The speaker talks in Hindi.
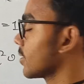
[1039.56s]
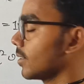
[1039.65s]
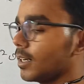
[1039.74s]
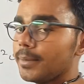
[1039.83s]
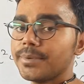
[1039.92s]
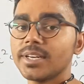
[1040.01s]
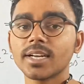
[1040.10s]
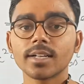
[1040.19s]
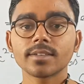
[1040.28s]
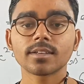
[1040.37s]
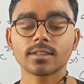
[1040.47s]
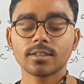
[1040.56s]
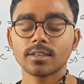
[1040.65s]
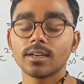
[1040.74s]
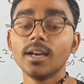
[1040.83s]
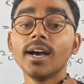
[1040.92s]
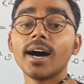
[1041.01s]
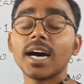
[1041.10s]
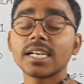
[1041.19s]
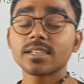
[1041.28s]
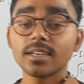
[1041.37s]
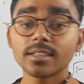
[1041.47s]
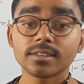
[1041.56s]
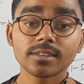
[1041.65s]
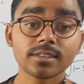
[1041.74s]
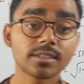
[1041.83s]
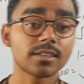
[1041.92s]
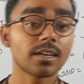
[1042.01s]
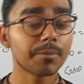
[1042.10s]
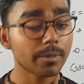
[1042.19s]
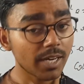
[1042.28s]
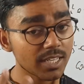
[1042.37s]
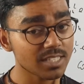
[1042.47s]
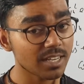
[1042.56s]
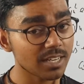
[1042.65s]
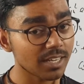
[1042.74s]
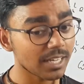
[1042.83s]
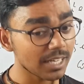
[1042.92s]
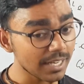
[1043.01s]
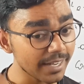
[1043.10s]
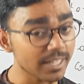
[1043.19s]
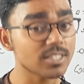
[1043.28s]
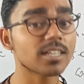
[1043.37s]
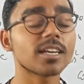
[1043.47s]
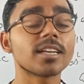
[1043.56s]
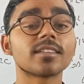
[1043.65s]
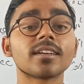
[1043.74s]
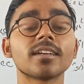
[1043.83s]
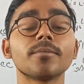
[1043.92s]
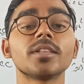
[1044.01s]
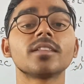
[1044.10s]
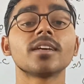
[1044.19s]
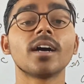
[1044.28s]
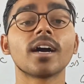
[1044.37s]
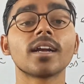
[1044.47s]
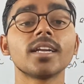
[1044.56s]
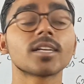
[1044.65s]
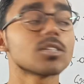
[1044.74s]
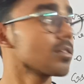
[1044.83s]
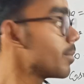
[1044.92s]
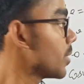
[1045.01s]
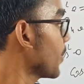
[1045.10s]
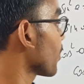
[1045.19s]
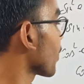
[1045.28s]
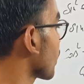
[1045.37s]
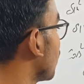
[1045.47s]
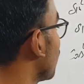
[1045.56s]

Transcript: यहाँ से आप निकाल सकते हैं आज के लिए मतलब आज के लेक्चर के लिए इतना ही मिलते हैं अगले लेक्चर में